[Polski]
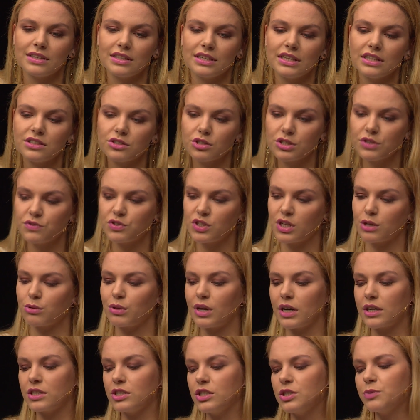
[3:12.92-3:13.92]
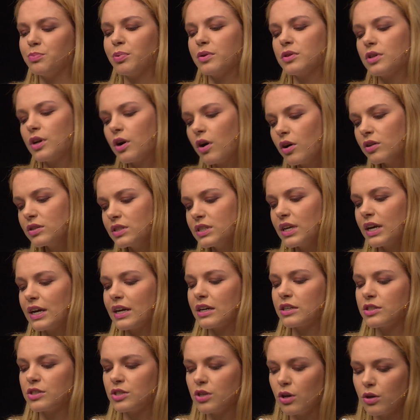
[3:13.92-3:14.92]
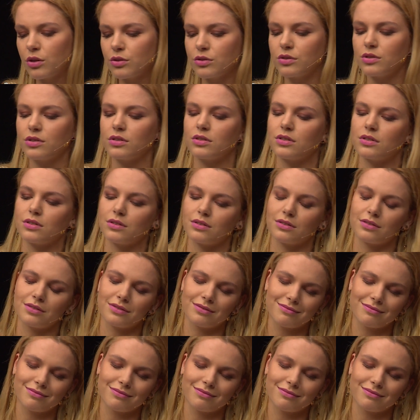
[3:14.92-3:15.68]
jest to dziewczyna, która gdzieś po drodze chcąc